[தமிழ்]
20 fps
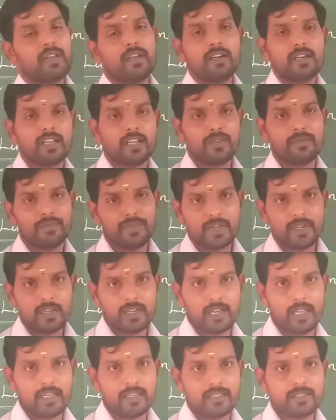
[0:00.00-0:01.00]
எலக்ட்ரிக்
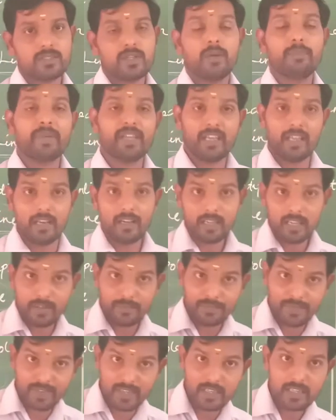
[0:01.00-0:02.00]
ஃபீல்டு லைன்ஸ் அப்போ
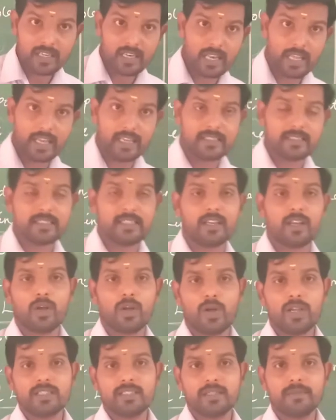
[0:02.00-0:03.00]
எலக்ட்ரிக் ஃபீல்டு லைன்ஸ்ன்ற
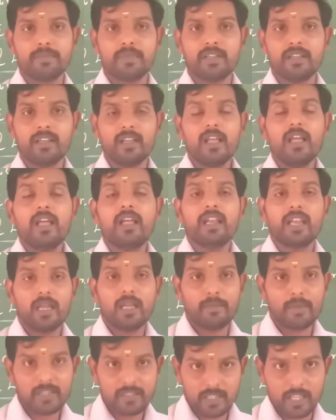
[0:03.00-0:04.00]
கான்செப்ட்டு
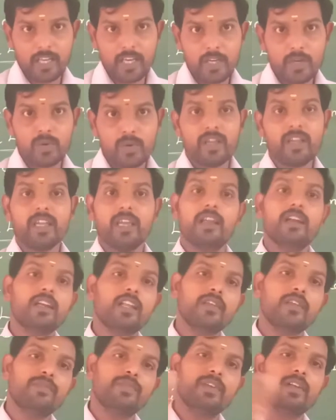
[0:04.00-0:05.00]
நமக்கு தெரியணும்னா
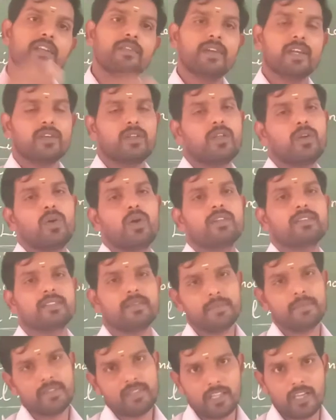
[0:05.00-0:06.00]
எலக்ட்ரிக் ஃபீல்டு வெக்டார்
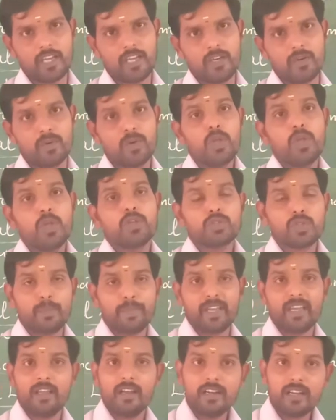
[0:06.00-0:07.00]
கான்செப்ட் தெரியணும் ஸோ
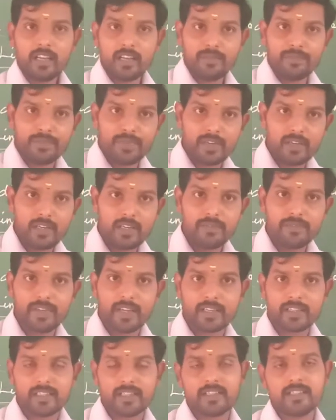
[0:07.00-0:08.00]
அப்போ எலக்ட்ரிக் ஃபீல்டு
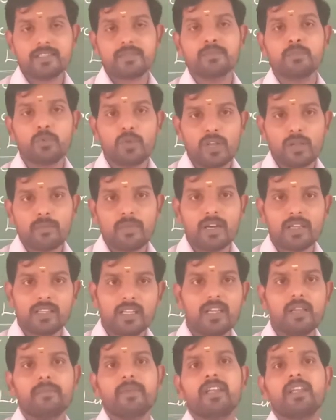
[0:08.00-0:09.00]
வெக்டர்ஸ் மூலமாக
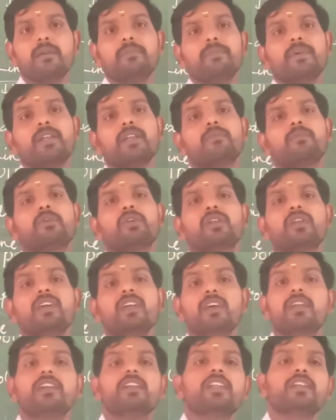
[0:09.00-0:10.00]
தான் நம்ம என்ன பண்ண முடியும்னா
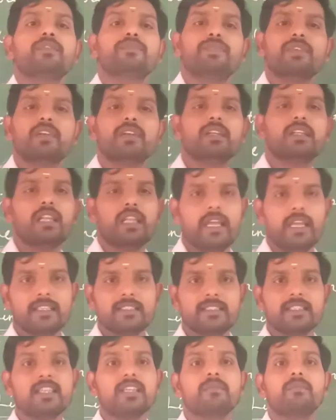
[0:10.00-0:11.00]
எலக்ட்ரிக் ஃபீல்டு
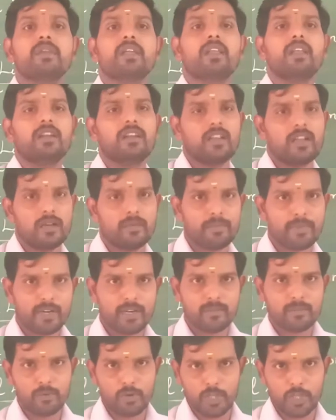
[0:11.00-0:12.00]
லைன்ஸை நம்மளால் ட்ரா
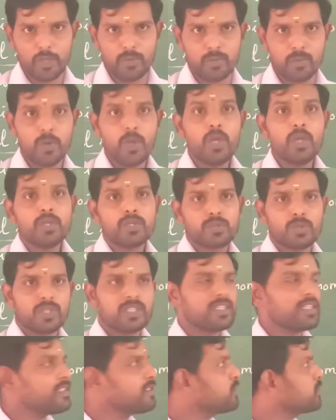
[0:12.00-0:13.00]
பண்ண முடியும் ஸோ
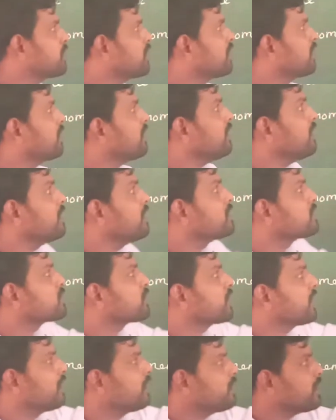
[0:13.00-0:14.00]
அதை தான் சொல்கிறாங்க ஸோ
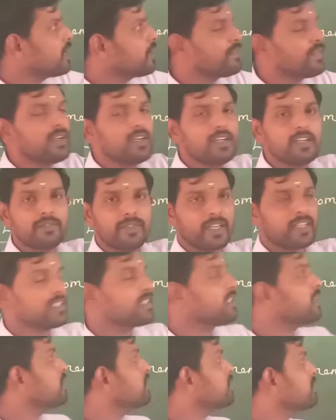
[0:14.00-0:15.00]
எலக்ட்ரிக் ஃபீல்டு
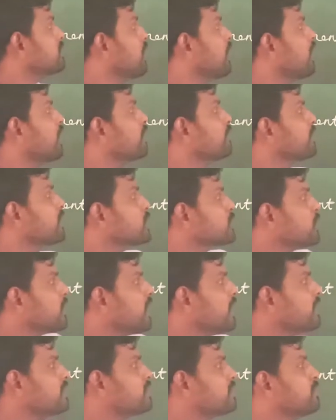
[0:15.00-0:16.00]
வெக்டார்ஸ் ஆர்
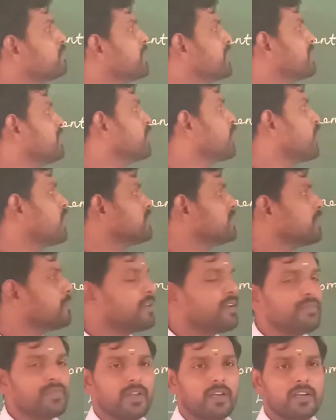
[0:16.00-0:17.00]
விஷுவலைஸ்டு பை த
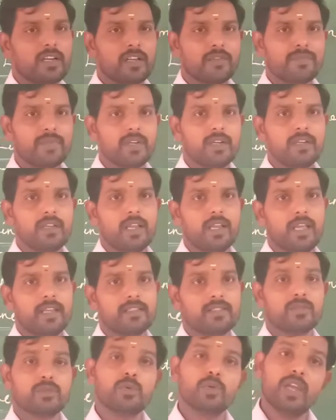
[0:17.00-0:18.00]
கான்செப்ட் ஆஃப் எலக்ட்ரிக் ஃபீல்டு
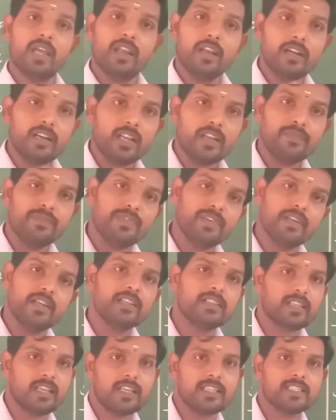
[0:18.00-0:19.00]
லைன்ஸ் ஸோ எலக்ட்ரிக்
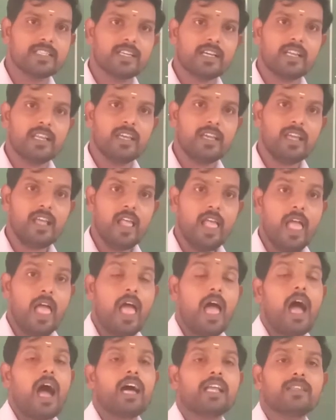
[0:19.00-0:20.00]
ஃபீல்டு தெரிஞ்சாலே
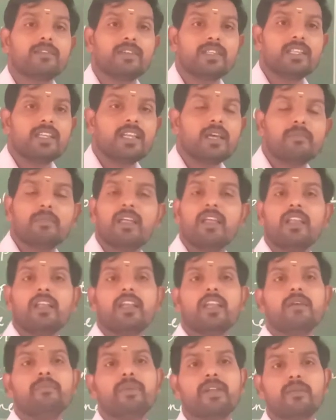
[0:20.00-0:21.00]
அதை வந்து நம்மளால்
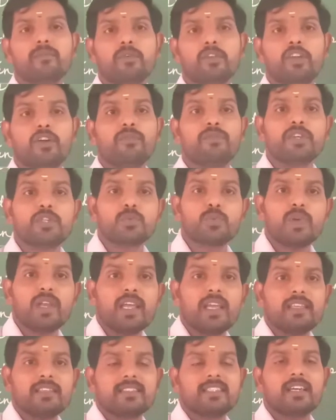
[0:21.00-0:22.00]
என்ன பண்ண முடியும்
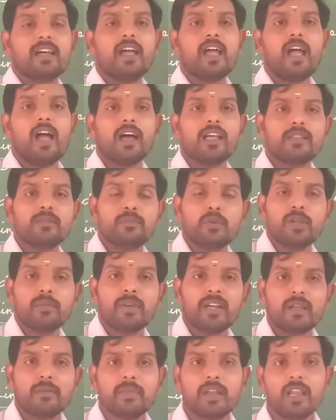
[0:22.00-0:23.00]
விஷுவலைஸ்டாக அது
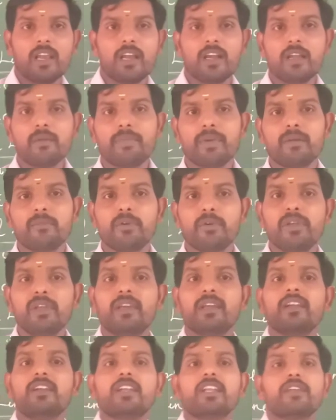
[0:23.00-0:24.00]
மூலமாக நம்மளால் என்ன பண்ண முடியும்
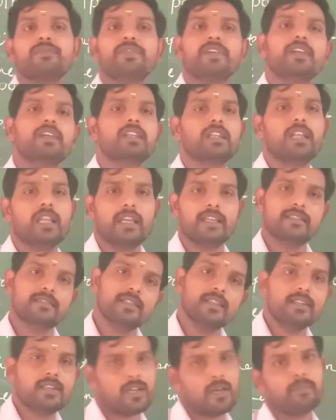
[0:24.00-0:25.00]
எலக்ட்ரிக் ஃபீல்டு
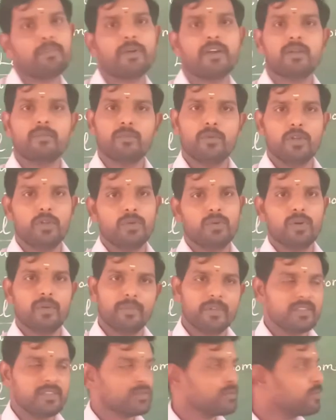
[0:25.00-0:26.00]
லைன்ஸை ட்ரா பண்ண பண்ண முடியும்
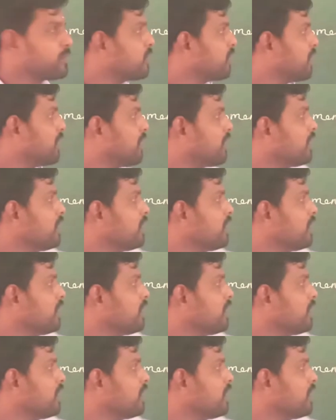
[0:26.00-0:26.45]
அப்படின்னு சொல்கிறாங்க